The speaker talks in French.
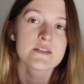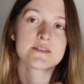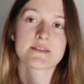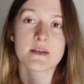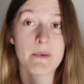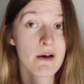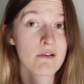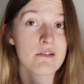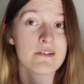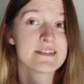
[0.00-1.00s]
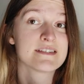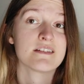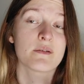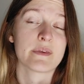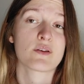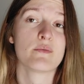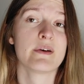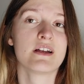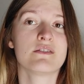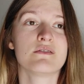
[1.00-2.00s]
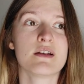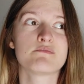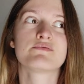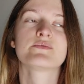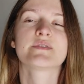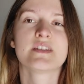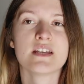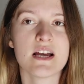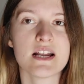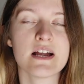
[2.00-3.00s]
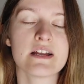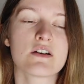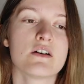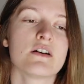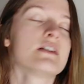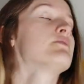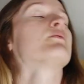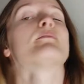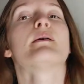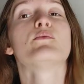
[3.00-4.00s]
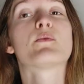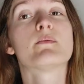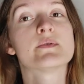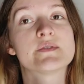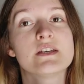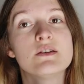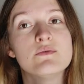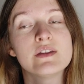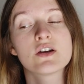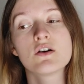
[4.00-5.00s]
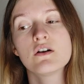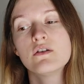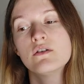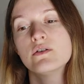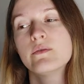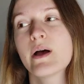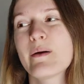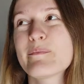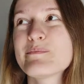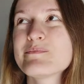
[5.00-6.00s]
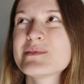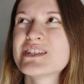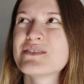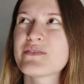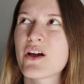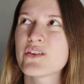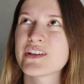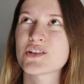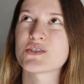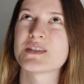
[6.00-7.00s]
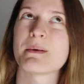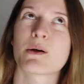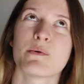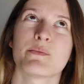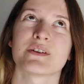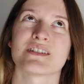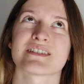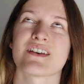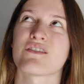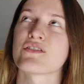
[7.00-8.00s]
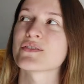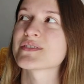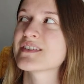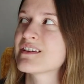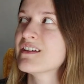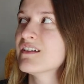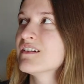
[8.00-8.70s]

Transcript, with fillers: Ses parents essaient tant bien que mal de la pousser à aller à l'école. Ils vont même lui proposer une école, différente. Alors, je sais pas comment on pourrait dire ça en français.